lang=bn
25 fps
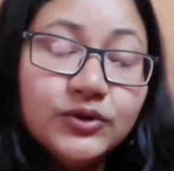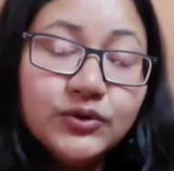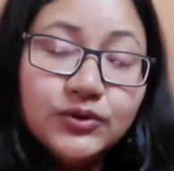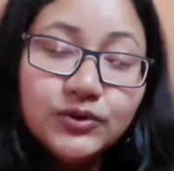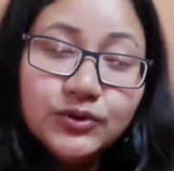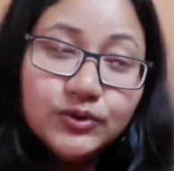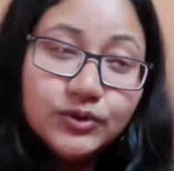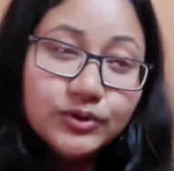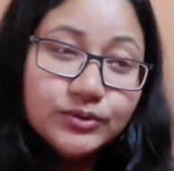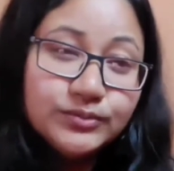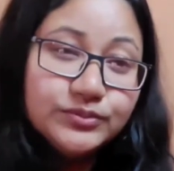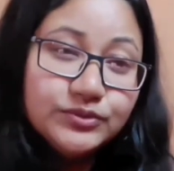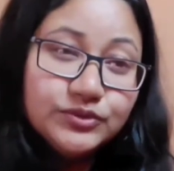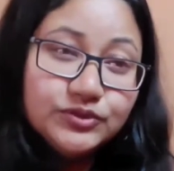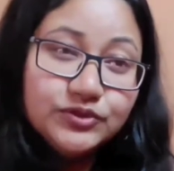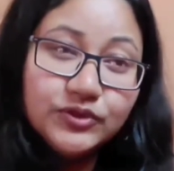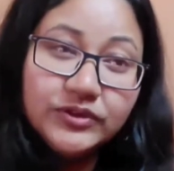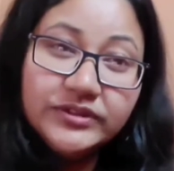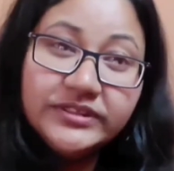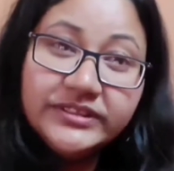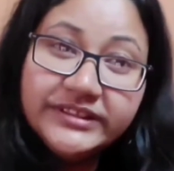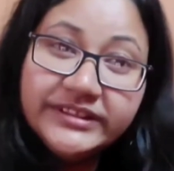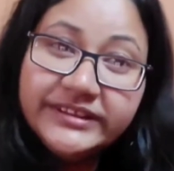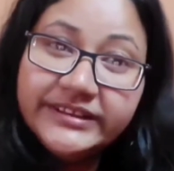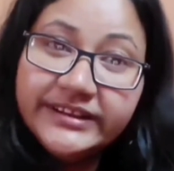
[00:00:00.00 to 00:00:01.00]
খুব
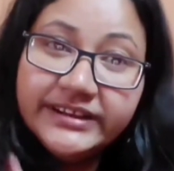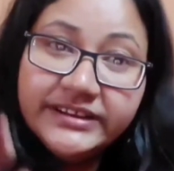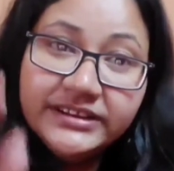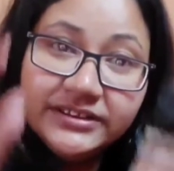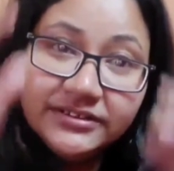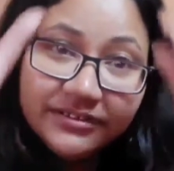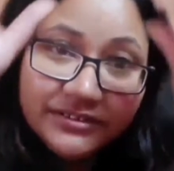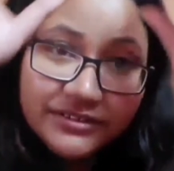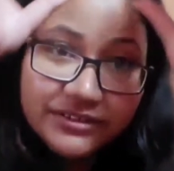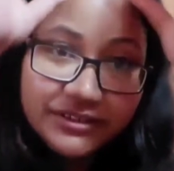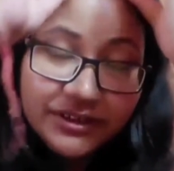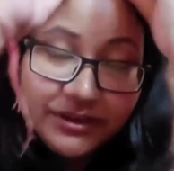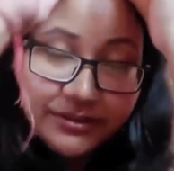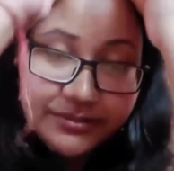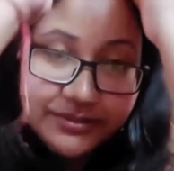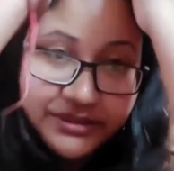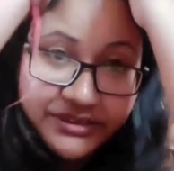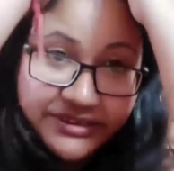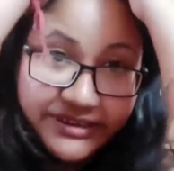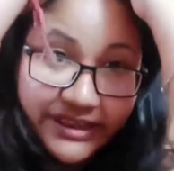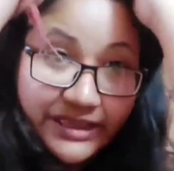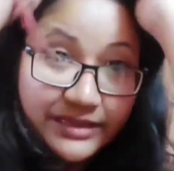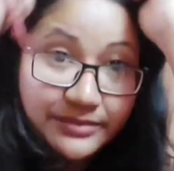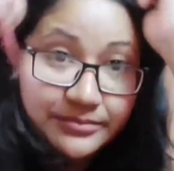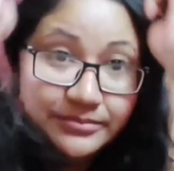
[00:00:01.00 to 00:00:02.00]
জলদি রেডি হতে হবে
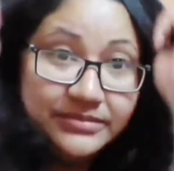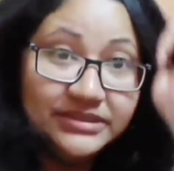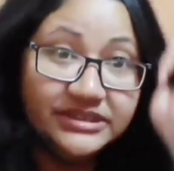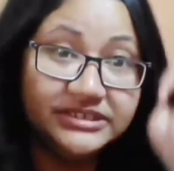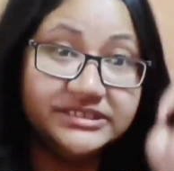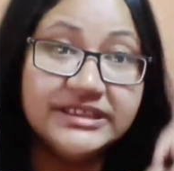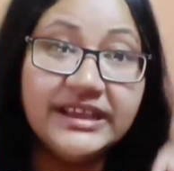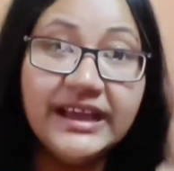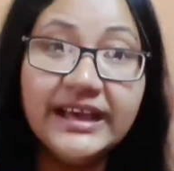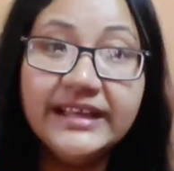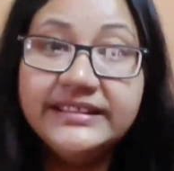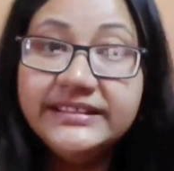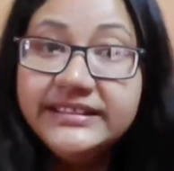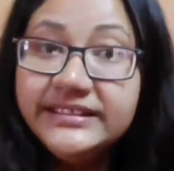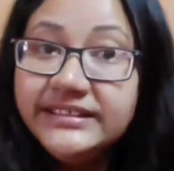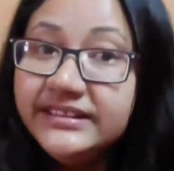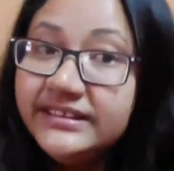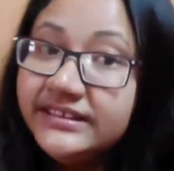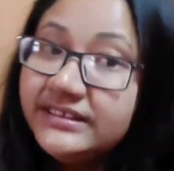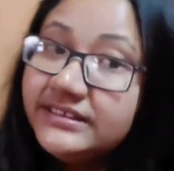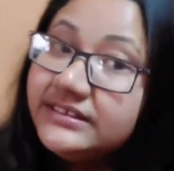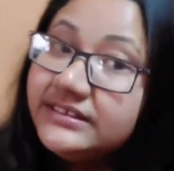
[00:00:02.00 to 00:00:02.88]
টাইম বেশি হাতে নেই